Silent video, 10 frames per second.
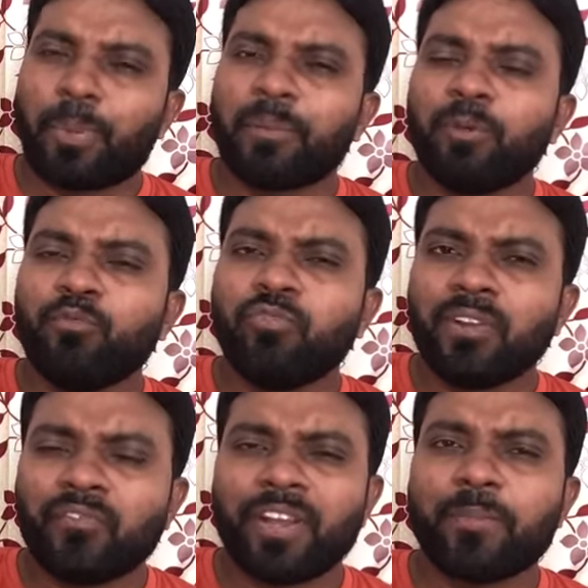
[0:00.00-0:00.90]

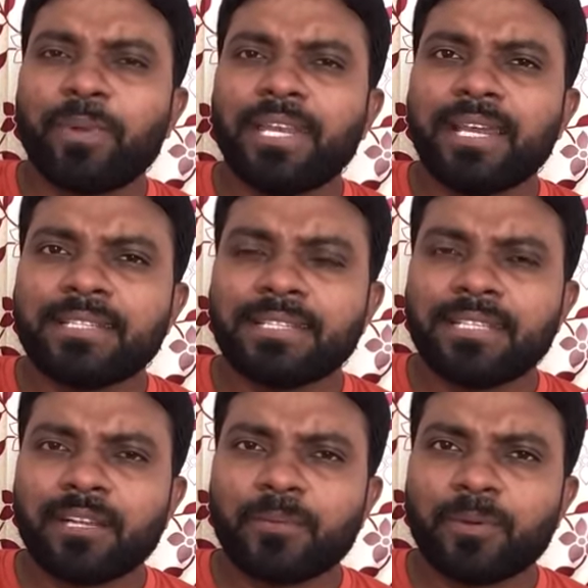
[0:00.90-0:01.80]
ప్రభుత్వాలు వైఫల్యాలు
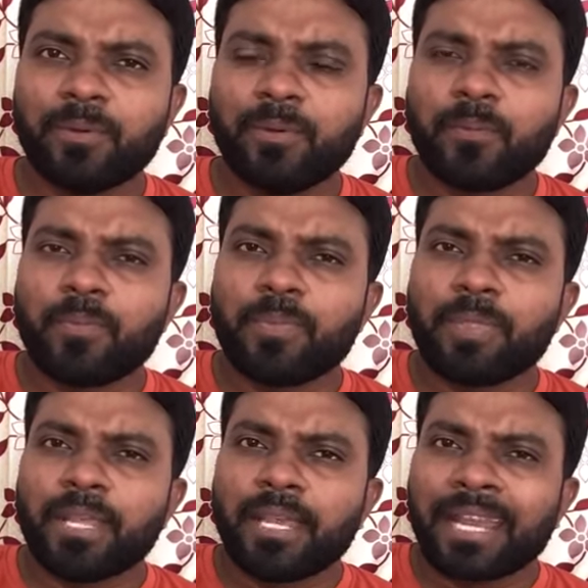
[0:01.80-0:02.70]
చెందినప్పుడు
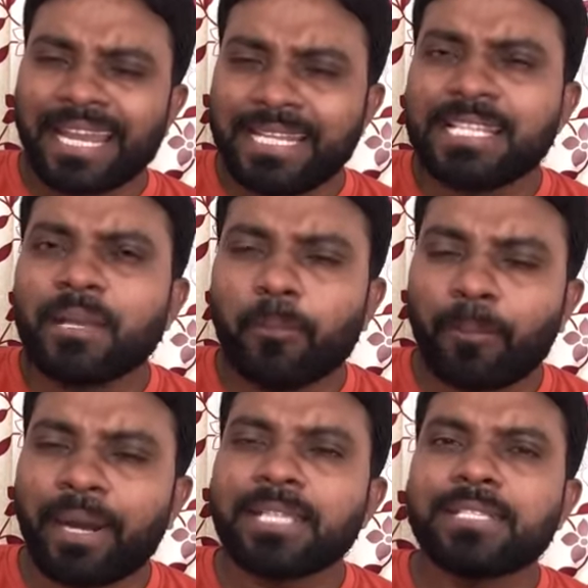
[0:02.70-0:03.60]
కనీసం
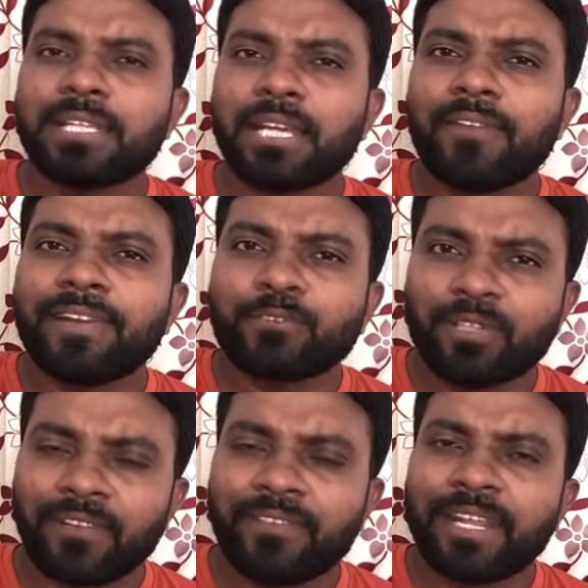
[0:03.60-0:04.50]
బాధ్యత గల
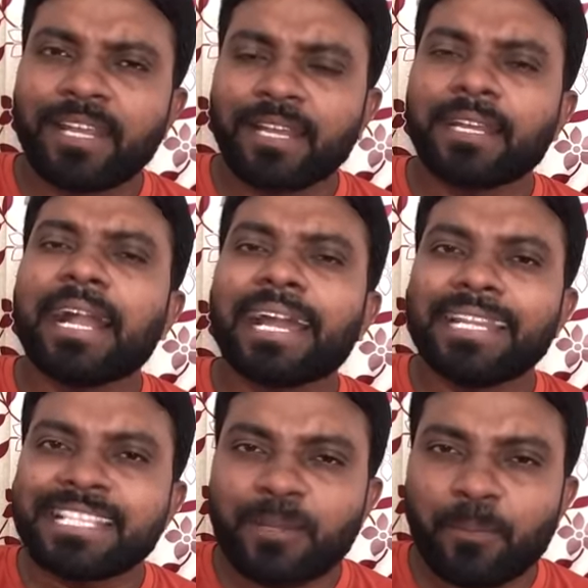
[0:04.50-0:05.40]
వ్యక్తులు ఎవరైనా కనుక
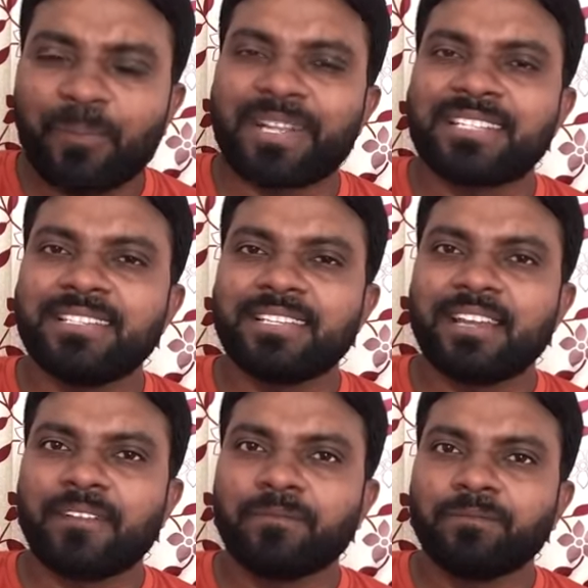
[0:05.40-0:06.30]
కనీసం
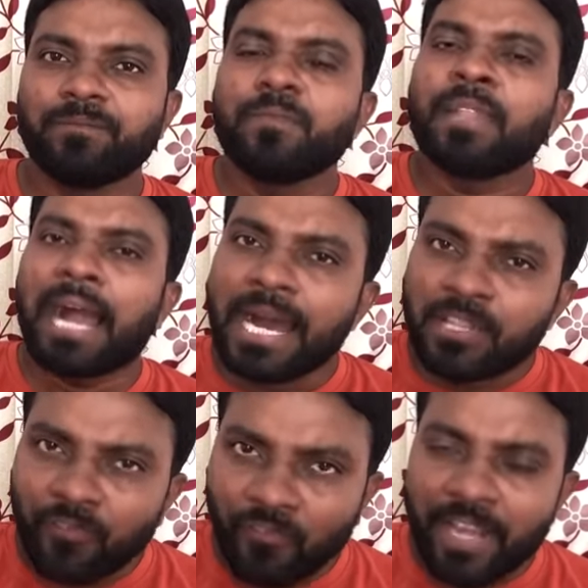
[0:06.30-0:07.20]
ప్రశ్నించాలి
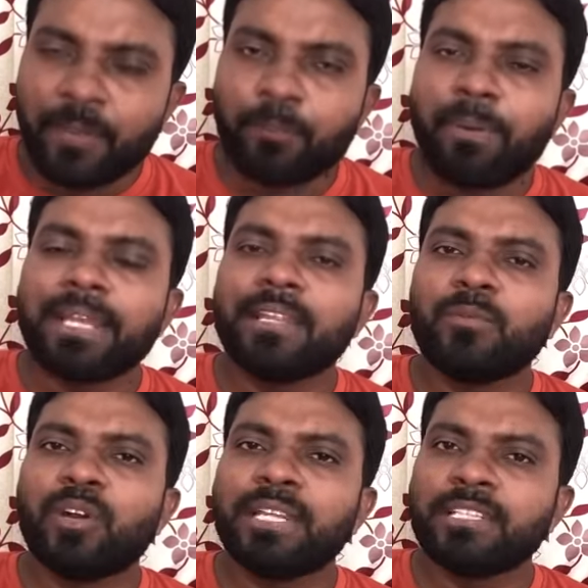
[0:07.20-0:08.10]
అది
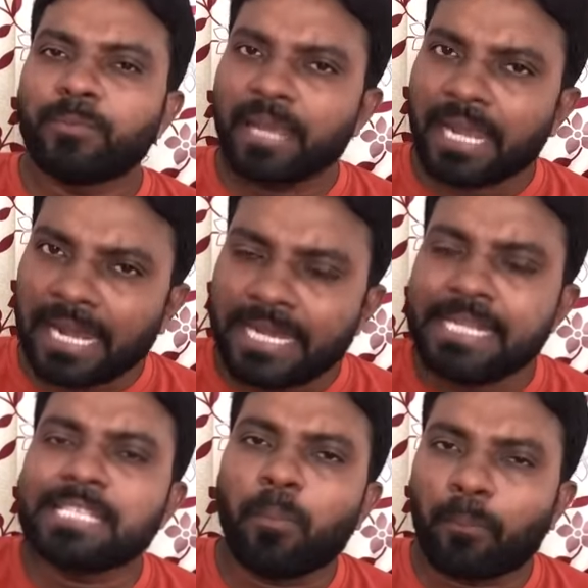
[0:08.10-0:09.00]
వైఫల్యము అని చెప్పి
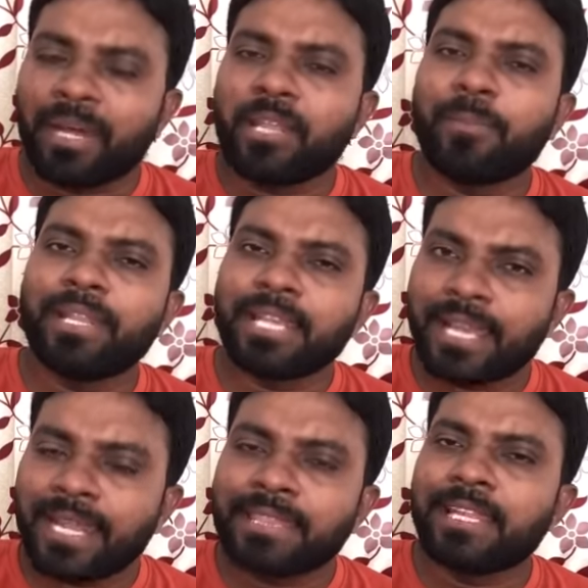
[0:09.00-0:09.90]
కనీసం పది
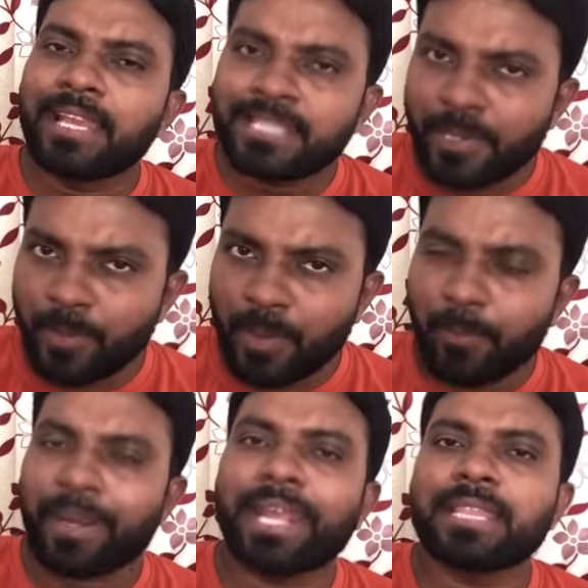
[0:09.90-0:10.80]
మందికైనా తెలియజెప్పే
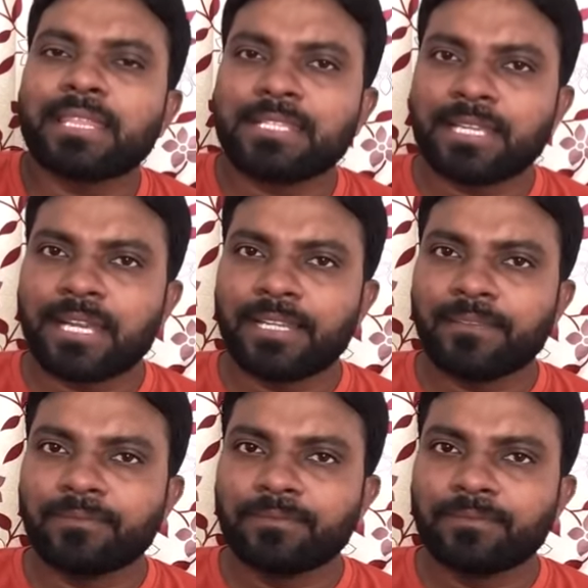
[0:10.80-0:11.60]
ప్రయత్నం చేయాలి